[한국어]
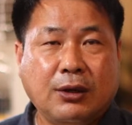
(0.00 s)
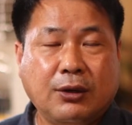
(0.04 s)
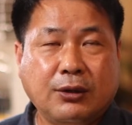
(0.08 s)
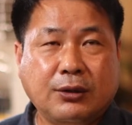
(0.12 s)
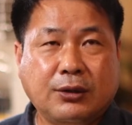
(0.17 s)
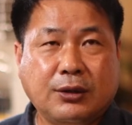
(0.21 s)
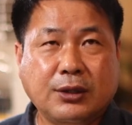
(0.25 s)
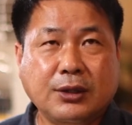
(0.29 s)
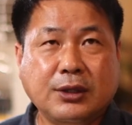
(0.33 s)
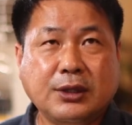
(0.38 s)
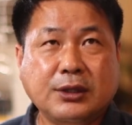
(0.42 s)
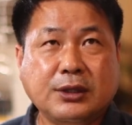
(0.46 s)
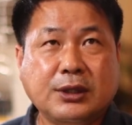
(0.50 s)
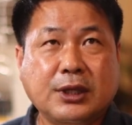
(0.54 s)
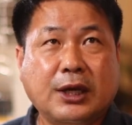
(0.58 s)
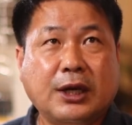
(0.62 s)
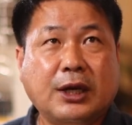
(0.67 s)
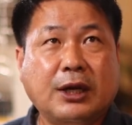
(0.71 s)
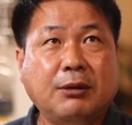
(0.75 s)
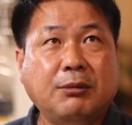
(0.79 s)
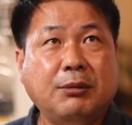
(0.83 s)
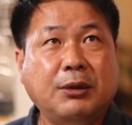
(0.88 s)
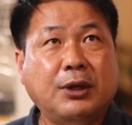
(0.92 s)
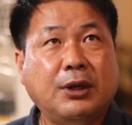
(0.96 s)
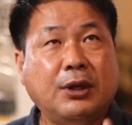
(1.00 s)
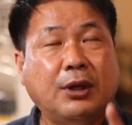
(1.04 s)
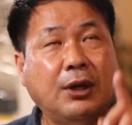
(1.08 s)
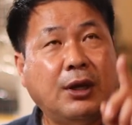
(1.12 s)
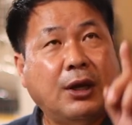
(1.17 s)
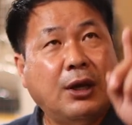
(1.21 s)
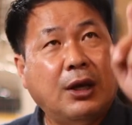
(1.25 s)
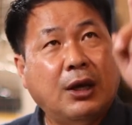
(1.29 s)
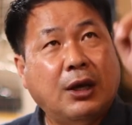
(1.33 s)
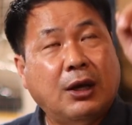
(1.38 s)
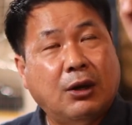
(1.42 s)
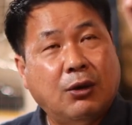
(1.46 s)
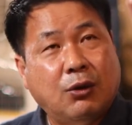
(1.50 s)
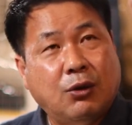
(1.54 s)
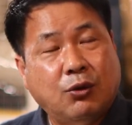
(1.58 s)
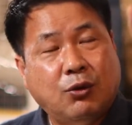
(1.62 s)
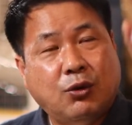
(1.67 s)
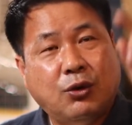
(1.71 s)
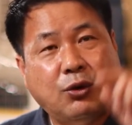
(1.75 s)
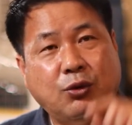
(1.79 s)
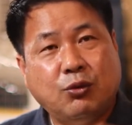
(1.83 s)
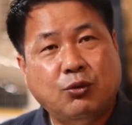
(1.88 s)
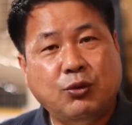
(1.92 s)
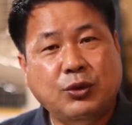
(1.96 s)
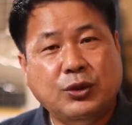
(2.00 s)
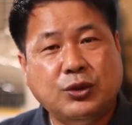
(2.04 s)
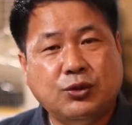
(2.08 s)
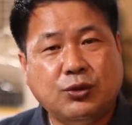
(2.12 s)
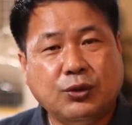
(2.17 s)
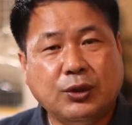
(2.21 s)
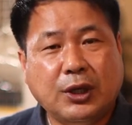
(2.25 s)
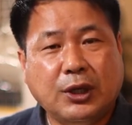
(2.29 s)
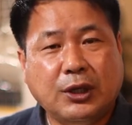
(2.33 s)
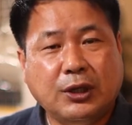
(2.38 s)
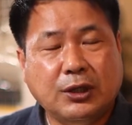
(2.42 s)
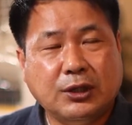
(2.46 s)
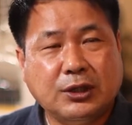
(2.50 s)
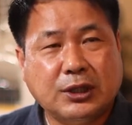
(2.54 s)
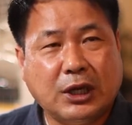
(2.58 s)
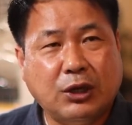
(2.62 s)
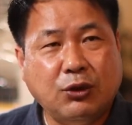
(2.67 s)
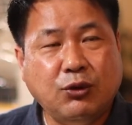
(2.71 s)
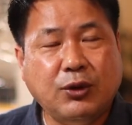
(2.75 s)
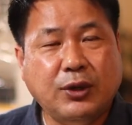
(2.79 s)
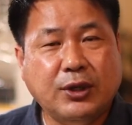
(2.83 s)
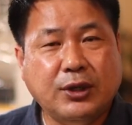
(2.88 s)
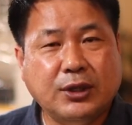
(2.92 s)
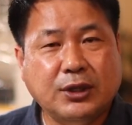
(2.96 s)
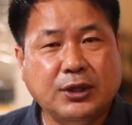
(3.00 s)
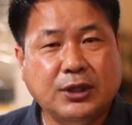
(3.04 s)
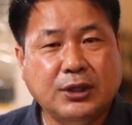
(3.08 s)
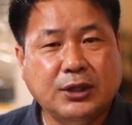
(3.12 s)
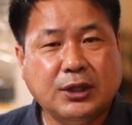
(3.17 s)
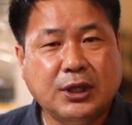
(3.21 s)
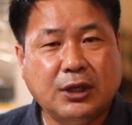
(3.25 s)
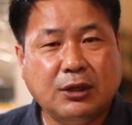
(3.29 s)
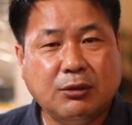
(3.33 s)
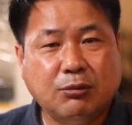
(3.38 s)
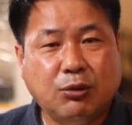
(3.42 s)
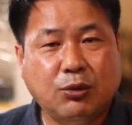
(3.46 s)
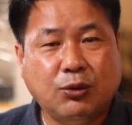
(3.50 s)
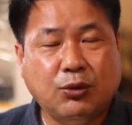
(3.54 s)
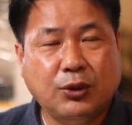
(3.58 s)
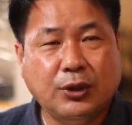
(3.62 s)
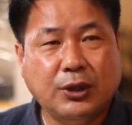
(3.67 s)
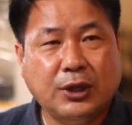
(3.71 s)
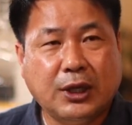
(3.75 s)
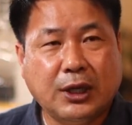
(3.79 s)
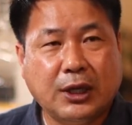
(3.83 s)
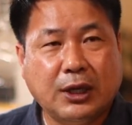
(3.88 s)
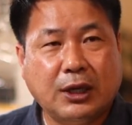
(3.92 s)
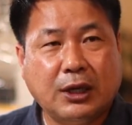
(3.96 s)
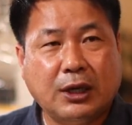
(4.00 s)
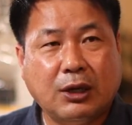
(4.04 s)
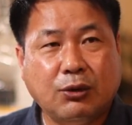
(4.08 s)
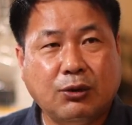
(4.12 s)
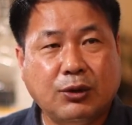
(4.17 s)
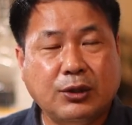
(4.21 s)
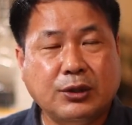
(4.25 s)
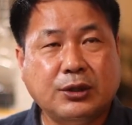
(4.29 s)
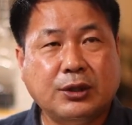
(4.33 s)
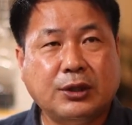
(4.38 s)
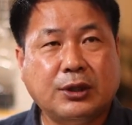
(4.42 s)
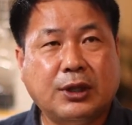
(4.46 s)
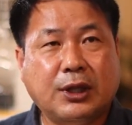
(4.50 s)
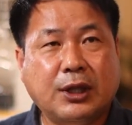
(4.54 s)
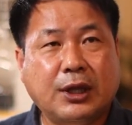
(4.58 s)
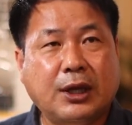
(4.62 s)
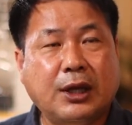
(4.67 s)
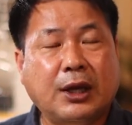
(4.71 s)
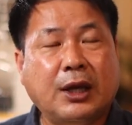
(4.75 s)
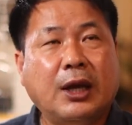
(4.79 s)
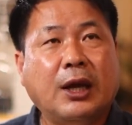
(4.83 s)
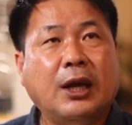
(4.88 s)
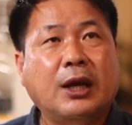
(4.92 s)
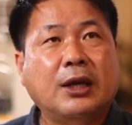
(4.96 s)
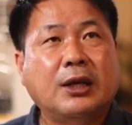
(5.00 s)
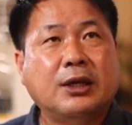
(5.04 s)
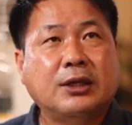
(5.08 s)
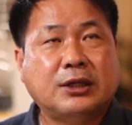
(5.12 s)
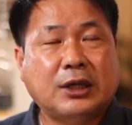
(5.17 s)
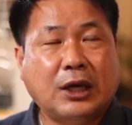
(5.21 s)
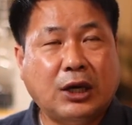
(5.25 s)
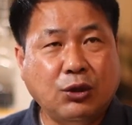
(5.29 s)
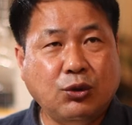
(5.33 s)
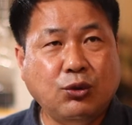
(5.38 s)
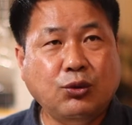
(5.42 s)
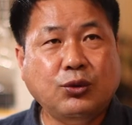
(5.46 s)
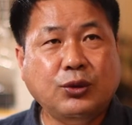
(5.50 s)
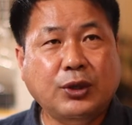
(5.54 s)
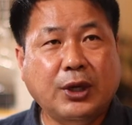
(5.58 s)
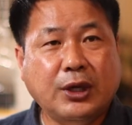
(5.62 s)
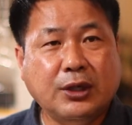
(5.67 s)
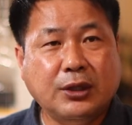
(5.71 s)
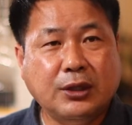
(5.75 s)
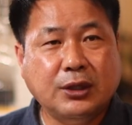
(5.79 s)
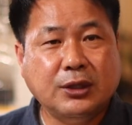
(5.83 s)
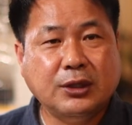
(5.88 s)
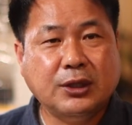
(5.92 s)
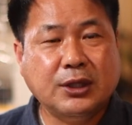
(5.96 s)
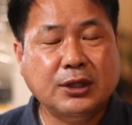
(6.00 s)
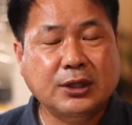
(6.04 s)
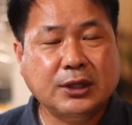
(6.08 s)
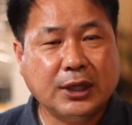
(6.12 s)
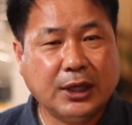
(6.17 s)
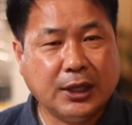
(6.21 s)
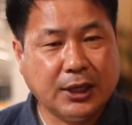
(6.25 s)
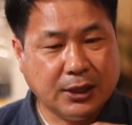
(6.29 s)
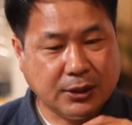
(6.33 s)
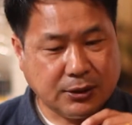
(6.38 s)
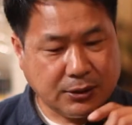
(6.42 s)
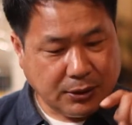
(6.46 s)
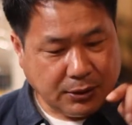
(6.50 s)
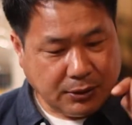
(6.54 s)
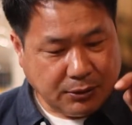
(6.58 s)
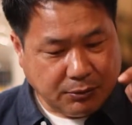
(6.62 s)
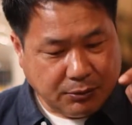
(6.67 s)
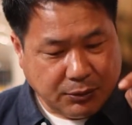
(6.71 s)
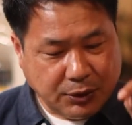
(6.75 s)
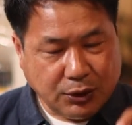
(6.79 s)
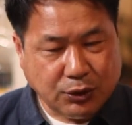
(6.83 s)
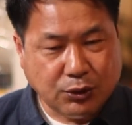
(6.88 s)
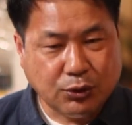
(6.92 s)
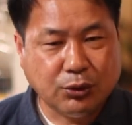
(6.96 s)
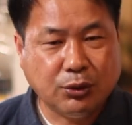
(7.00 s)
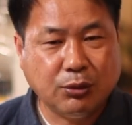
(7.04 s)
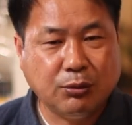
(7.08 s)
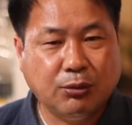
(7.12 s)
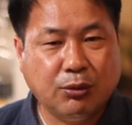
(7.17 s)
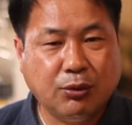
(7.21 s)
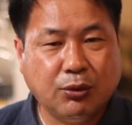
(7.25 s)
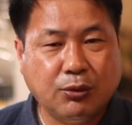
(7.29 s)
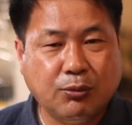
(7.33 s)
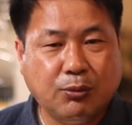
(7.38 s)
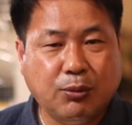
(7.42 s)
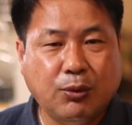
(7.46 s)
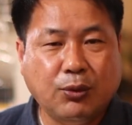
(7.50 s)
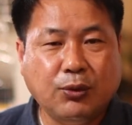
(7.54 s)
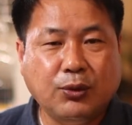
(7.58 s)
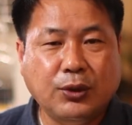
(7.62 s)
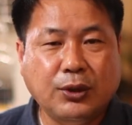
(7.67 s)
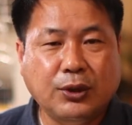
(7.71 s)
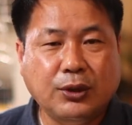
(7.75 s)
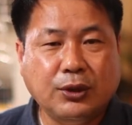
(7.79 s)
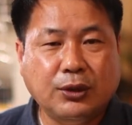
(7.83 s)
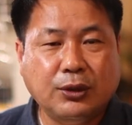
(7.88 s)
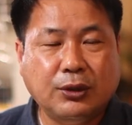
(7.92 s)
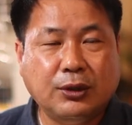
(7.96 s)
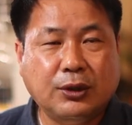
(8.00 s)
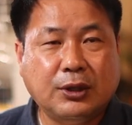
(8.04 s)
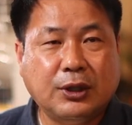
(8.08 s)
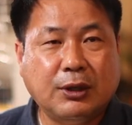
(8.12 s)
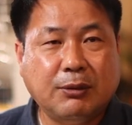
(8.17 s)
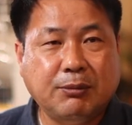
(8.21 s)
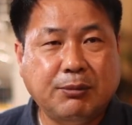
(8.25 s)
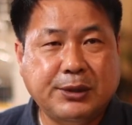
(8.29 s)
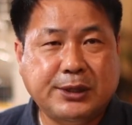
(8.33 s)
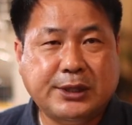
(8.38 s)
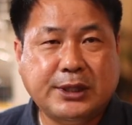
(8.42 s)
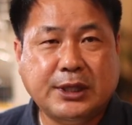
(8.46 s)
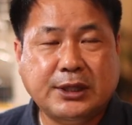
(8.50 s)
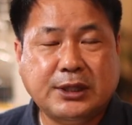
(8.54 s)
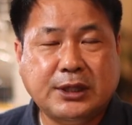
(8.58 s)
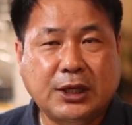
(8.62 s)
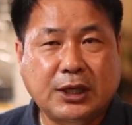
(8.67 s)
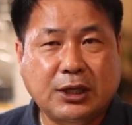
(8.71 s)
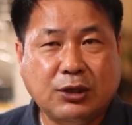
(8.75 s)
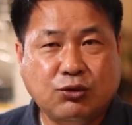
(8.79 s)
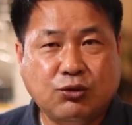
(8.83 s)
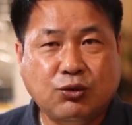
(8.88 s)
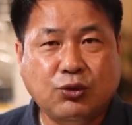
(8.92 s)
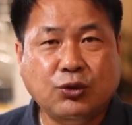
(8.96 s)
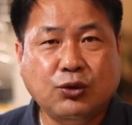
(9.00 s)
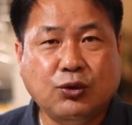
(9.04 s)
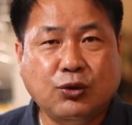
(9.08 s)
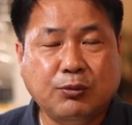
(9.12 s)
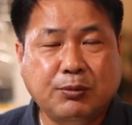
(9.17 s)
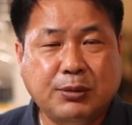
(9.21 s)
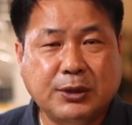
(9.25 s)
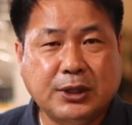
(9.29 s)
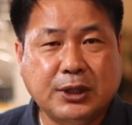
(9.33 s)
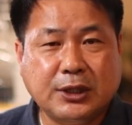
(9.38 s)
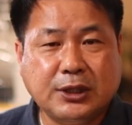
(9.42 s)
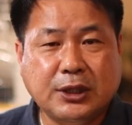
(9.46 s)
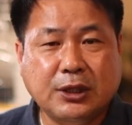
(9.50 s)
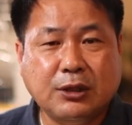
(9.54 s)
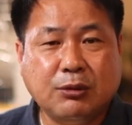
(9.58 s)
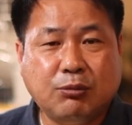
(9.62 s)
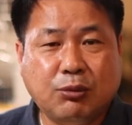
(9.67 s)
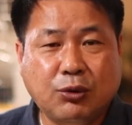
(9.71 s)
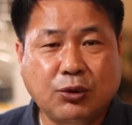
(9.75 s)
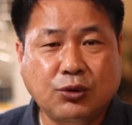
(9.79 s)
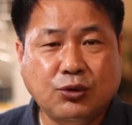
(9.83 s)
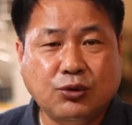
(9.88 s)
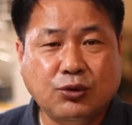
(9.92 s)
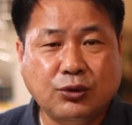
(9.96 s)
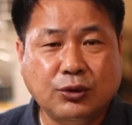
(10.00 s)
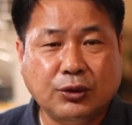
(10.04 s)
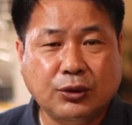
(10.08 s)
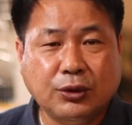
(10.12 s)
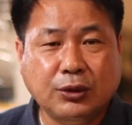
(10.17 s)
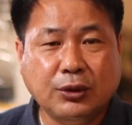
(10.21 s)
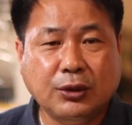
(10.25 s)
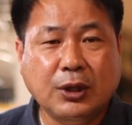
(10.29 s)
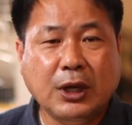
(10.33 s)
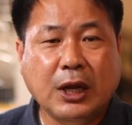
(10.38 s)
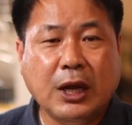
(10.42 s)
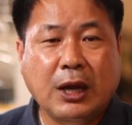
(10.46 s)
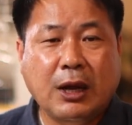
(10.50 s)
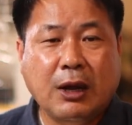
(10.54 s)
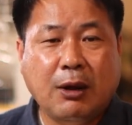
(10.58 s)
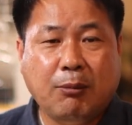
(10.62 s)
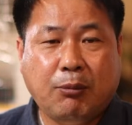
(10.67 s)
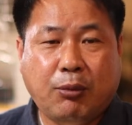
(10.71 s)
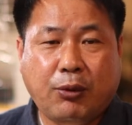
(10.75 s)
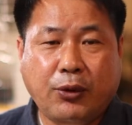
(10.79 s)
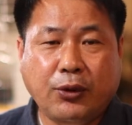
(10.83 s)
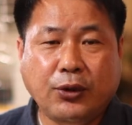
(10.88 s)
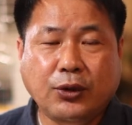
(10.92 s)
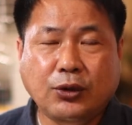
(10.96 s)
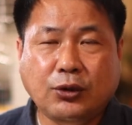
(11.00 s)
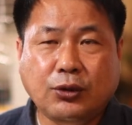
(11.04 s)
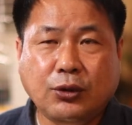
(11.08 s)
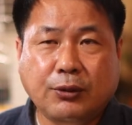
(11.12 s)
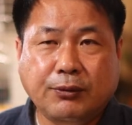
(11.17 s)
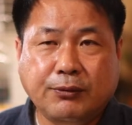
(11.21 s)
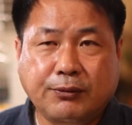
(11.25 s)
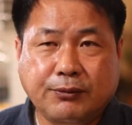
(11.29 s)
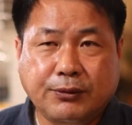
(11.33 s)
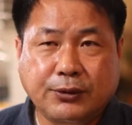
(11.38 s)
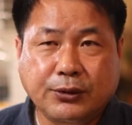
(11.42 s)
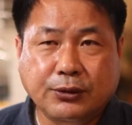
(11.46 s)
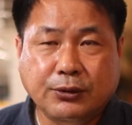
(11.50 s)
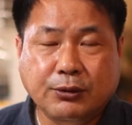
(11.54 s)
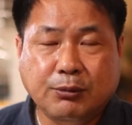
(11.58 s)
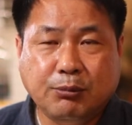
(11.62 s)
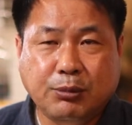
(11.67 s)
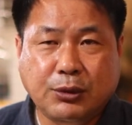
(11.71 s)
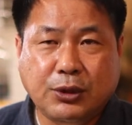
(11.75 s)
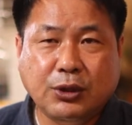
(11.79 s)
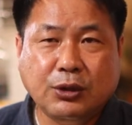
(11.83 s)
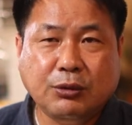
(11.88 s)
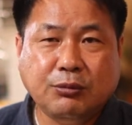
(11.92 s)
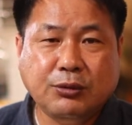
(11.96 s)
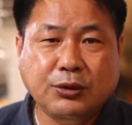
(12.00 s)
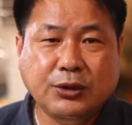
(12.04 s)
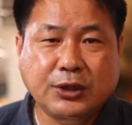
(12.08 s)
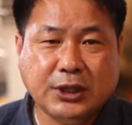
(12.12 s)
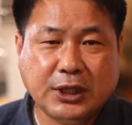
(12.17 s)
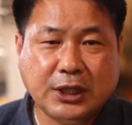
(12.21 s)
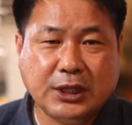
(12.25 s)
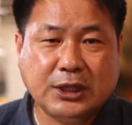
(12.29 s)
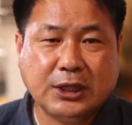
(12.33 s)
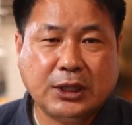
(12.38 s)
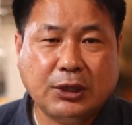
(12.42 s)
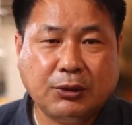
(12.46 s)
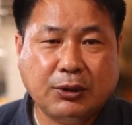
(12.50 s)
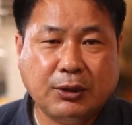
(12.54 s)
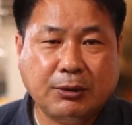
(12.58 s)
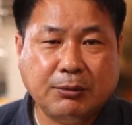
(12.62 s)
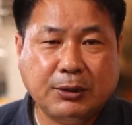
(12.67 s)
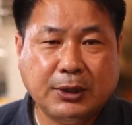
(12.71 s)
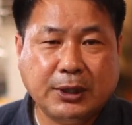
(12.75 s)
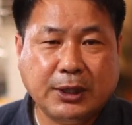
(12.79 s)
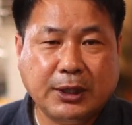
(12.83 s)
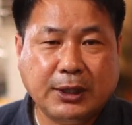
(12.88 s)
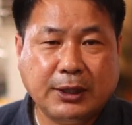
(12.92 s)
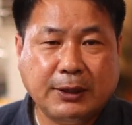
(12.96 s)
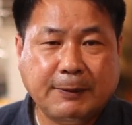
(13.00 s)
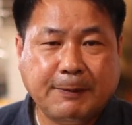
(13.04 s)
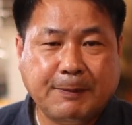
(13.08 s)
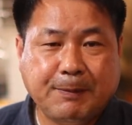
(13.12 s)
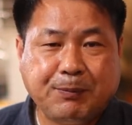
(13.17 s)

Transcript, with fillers: 어떤 사람이 어, 위쪽에 있는 자유의 여신상을 보고 있다라고 했을 때 자유의 여신상에서 밑으로 보, 고 있는 어떠한 피사체, 주인공 피사체를 보여주는 걸 포인트 오브 뷰, POV 샷이라고 합니다.